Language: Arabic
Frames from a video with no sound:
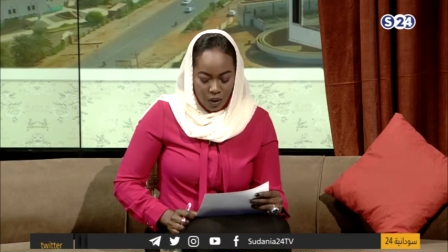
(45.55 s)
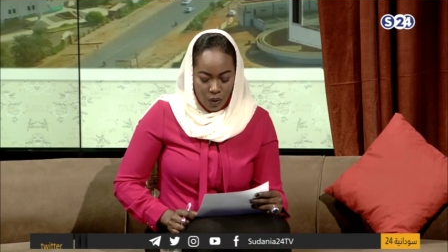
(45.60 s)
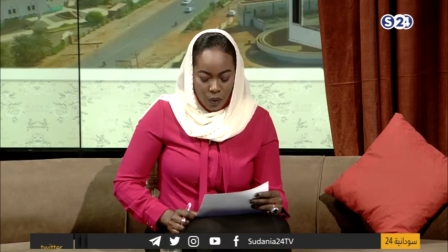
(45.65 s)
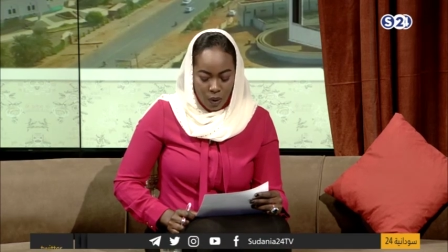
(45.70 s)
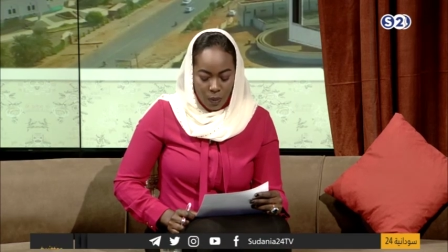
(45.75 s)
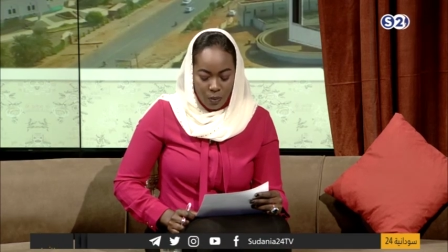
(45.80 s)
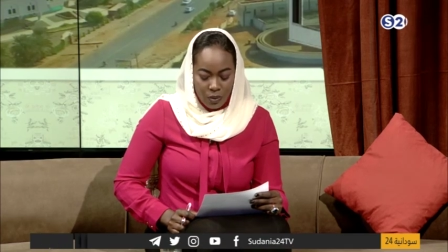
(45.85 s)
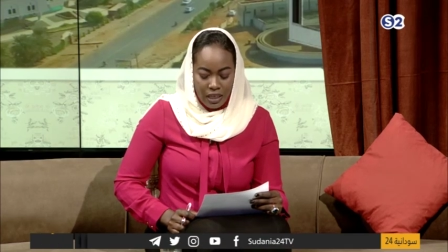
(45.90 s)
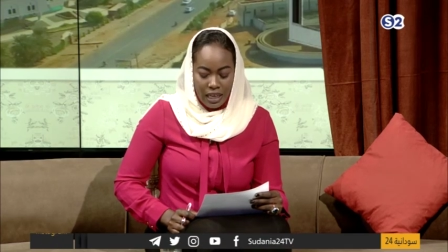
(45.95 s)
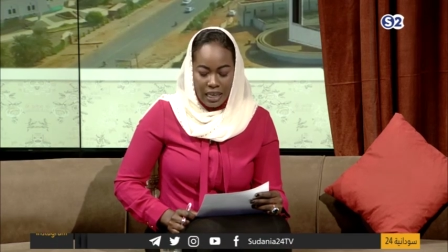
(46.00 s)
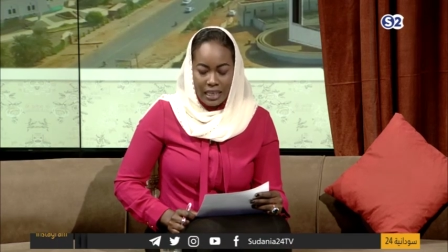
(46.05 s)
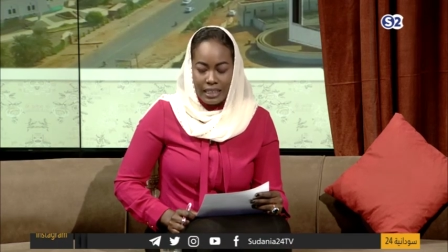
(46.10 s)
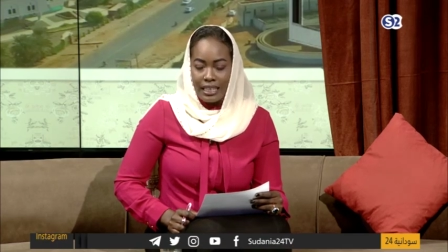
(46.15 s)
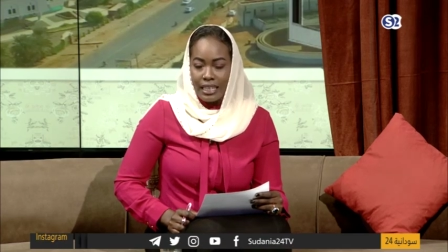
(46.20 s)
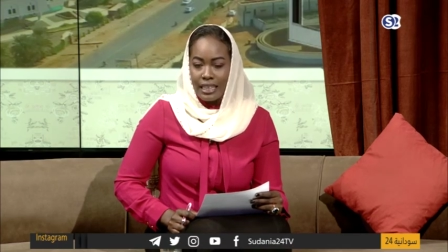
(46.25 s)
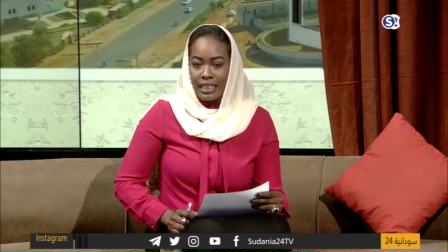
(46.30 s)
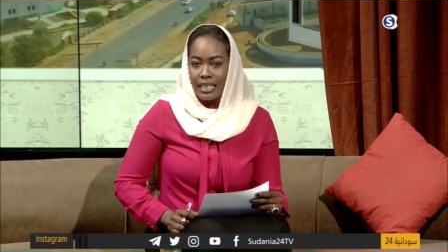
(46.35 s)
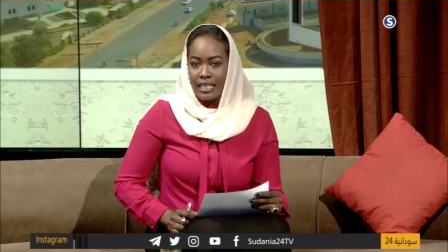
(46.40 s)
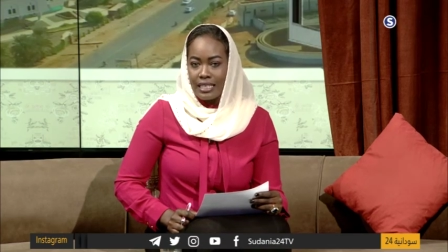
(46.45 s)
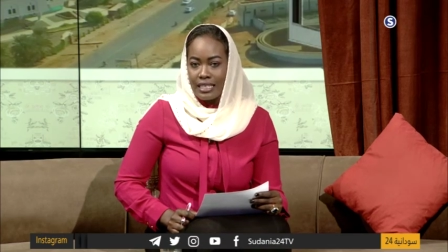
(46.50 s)

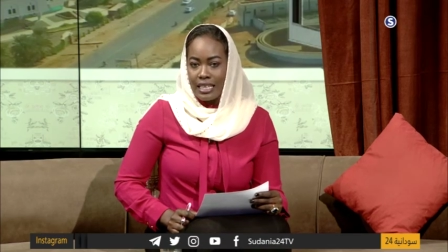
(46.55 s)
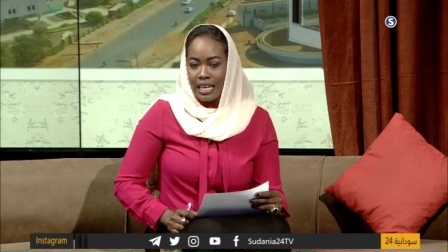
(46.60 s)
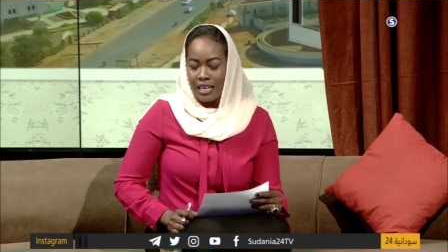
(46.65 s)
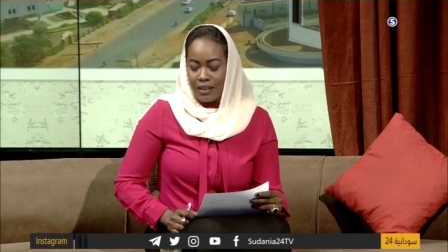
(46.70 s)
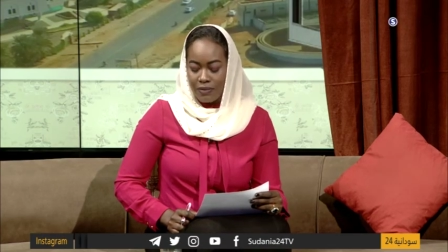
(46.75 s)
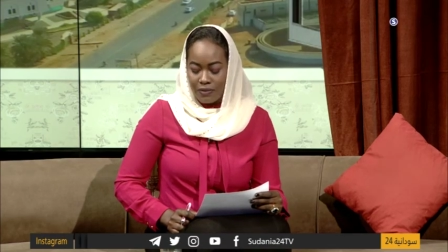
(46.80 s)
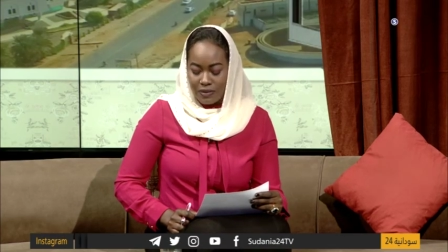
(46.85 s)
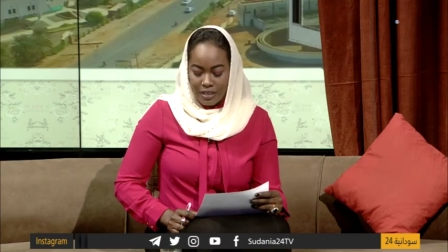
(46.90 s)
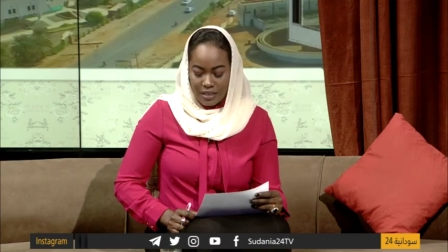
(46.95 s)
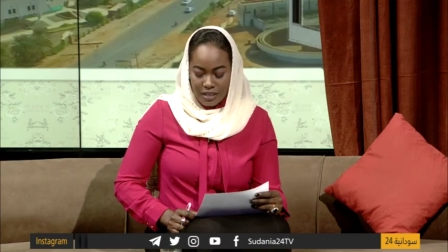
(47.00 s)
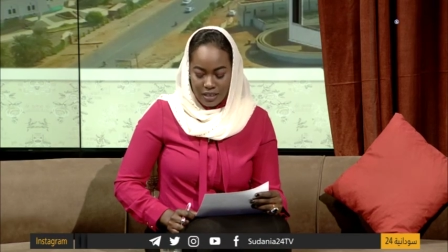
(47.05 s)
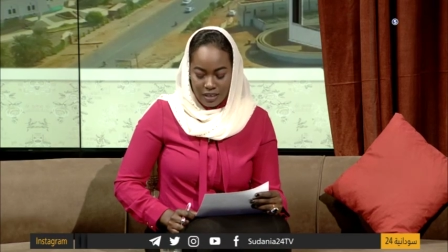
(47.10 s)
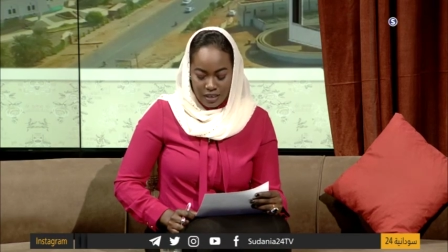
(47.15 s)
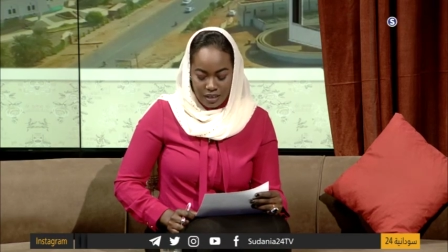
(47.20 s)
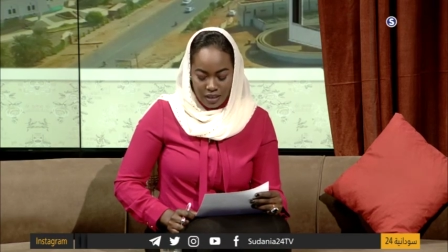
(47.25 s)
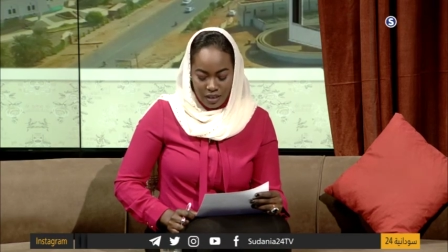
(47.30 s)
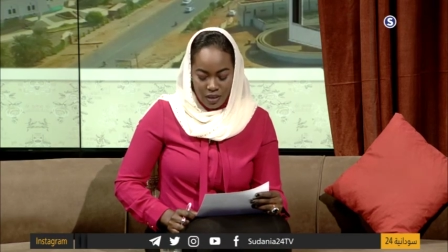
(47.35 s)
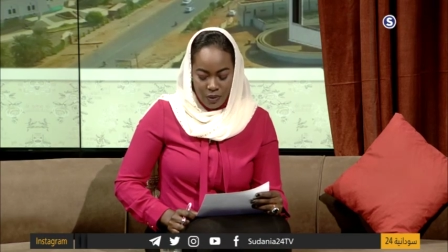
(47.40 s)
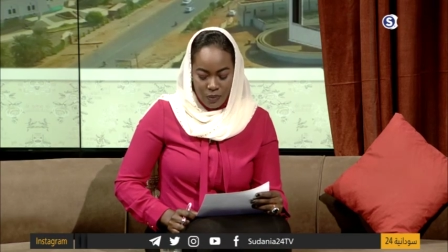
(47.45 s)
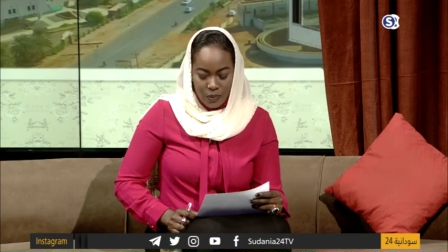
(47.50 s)
ومتحدثة
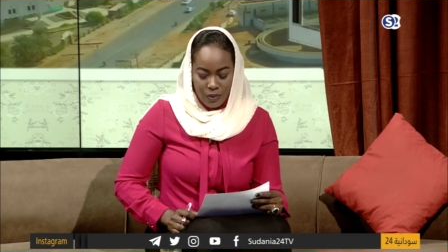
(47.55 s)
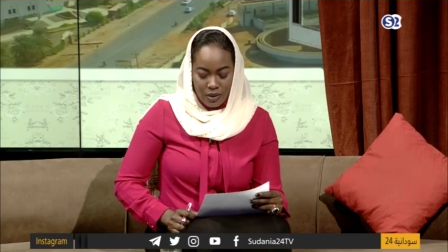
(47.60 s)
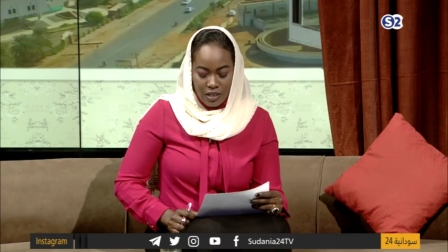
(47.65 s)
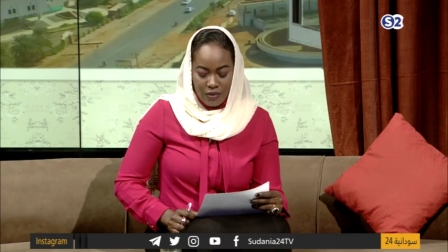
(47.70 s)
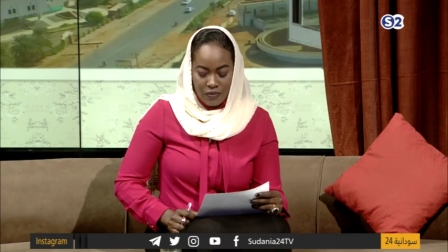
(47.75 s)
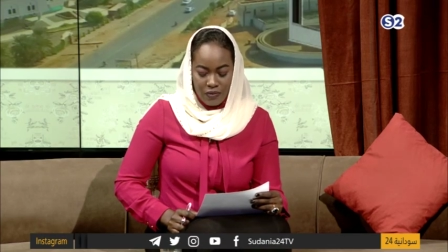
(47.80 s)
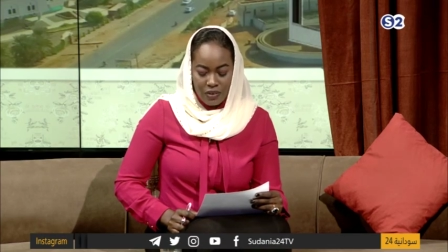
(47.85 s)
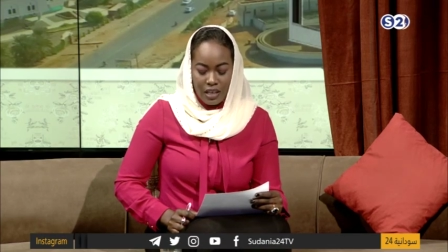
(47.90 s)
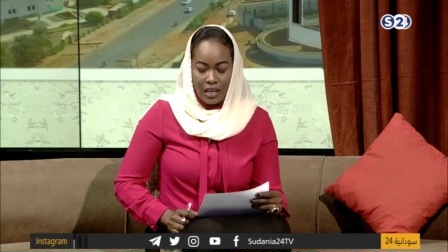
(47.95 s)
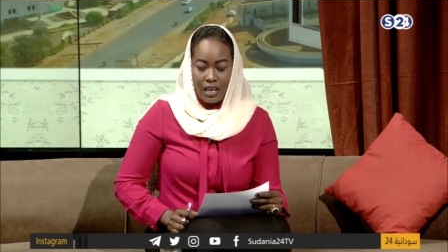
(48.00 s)
تحفيزية وسفير